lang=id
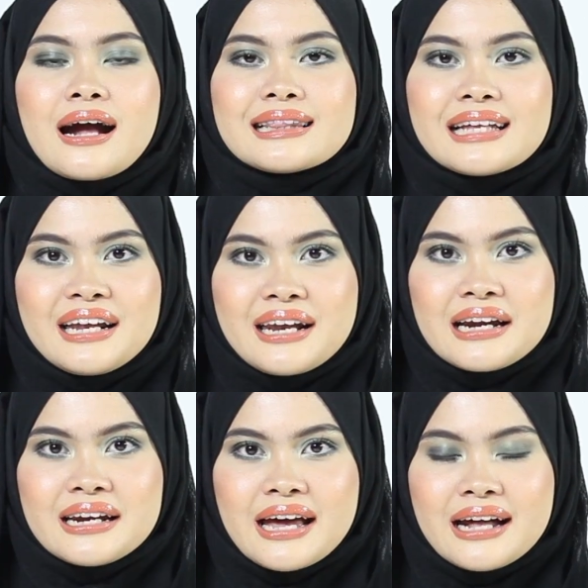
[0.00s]
agar
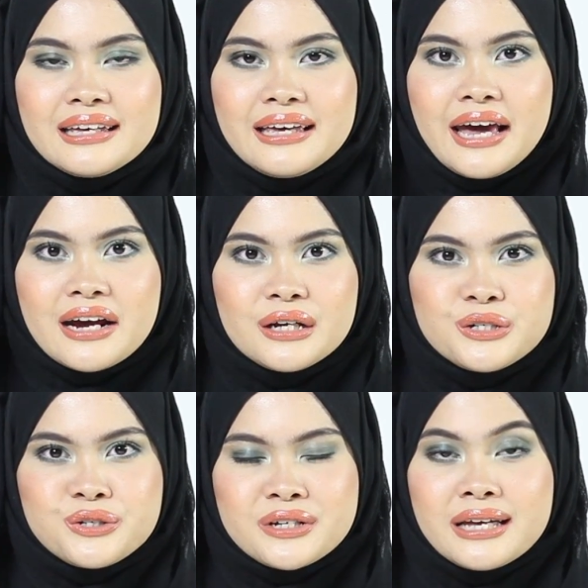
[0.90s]
terhindar dari hair
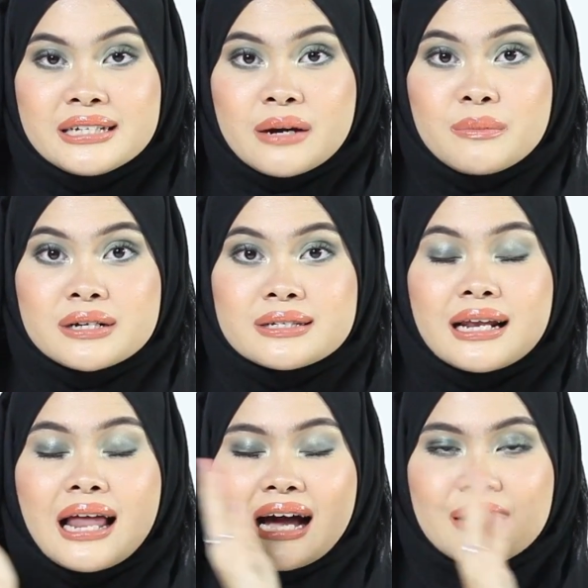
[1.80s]
issuesnya hijabers
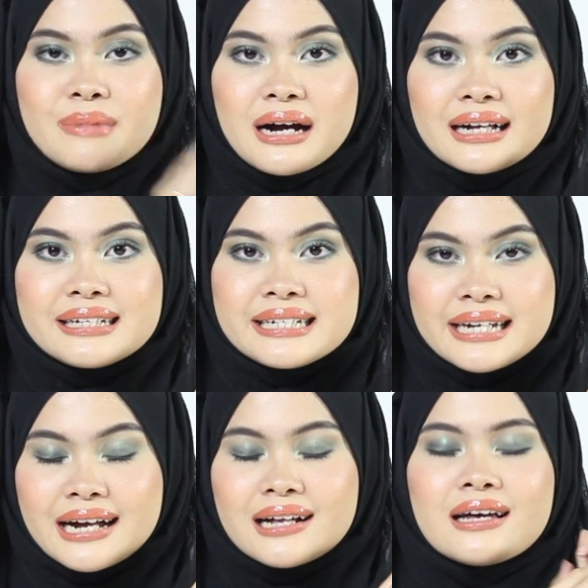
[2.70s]
silahkan banget
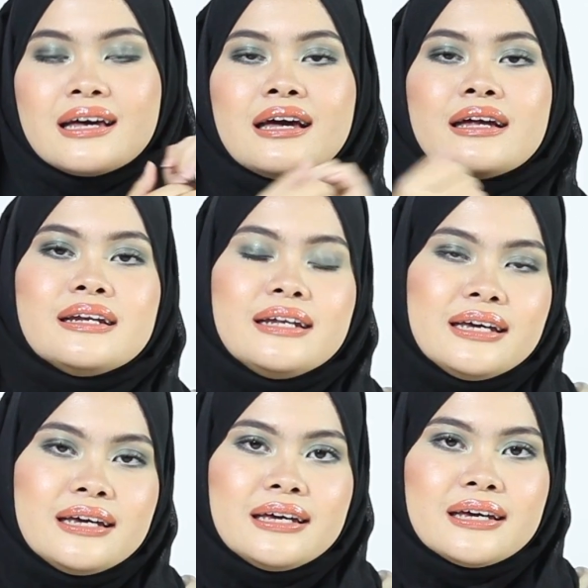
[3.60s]
share
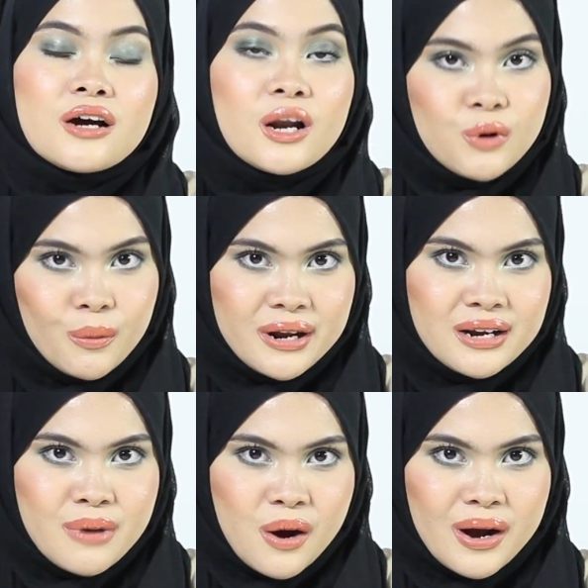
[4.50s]
di kolom
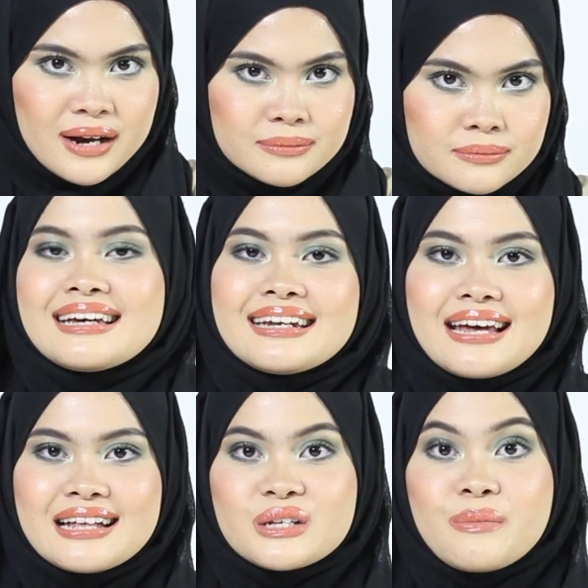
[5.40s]
komen di bawah.
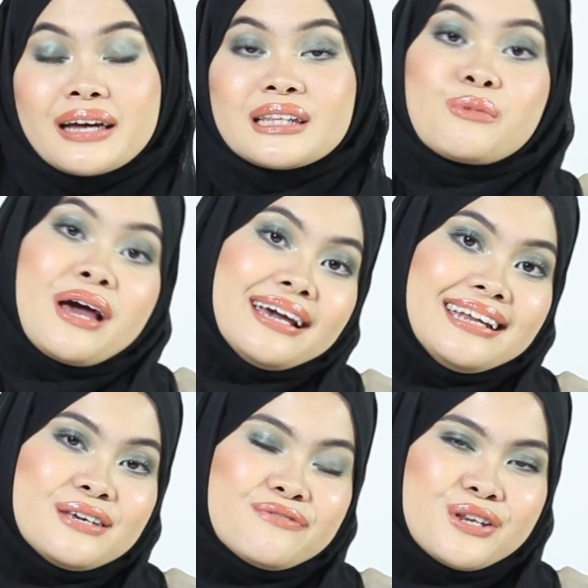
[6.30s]
Dan sampai ketemu
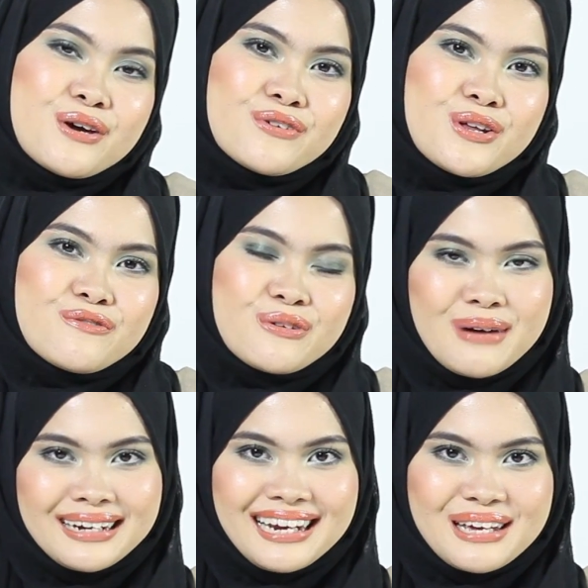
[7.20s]
lagi di video-video
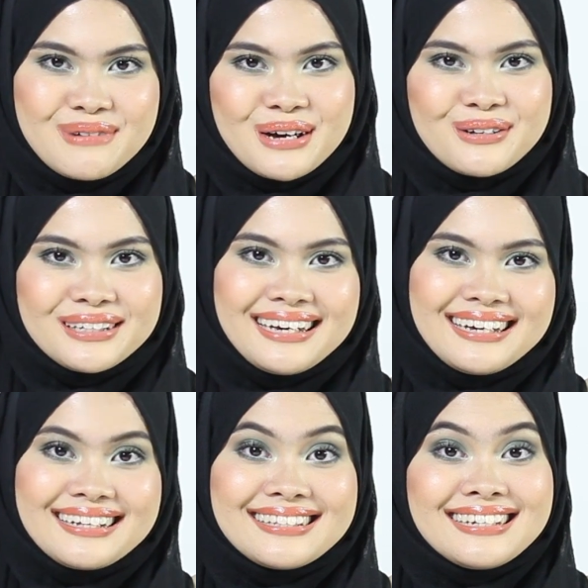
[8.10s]
female daily berikutnya.
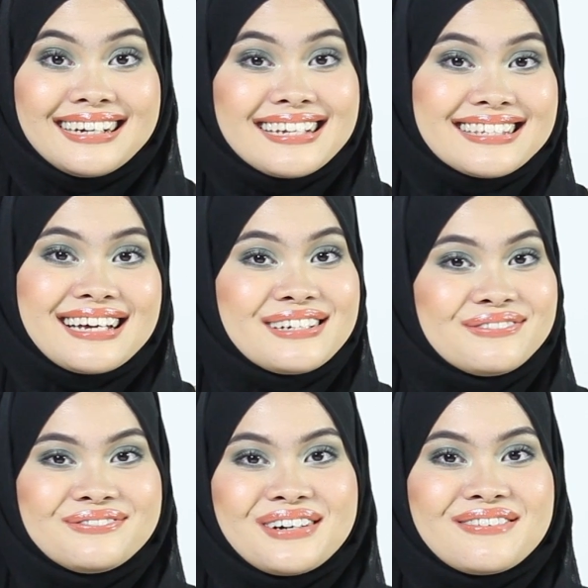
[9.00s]
Until next
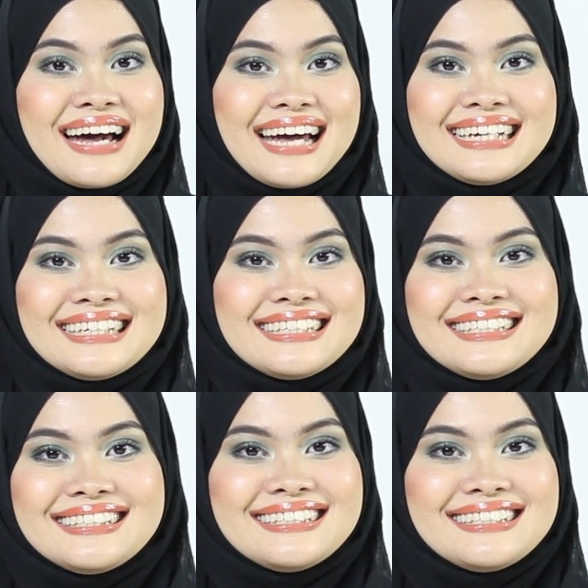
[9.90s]
time, bye-bye.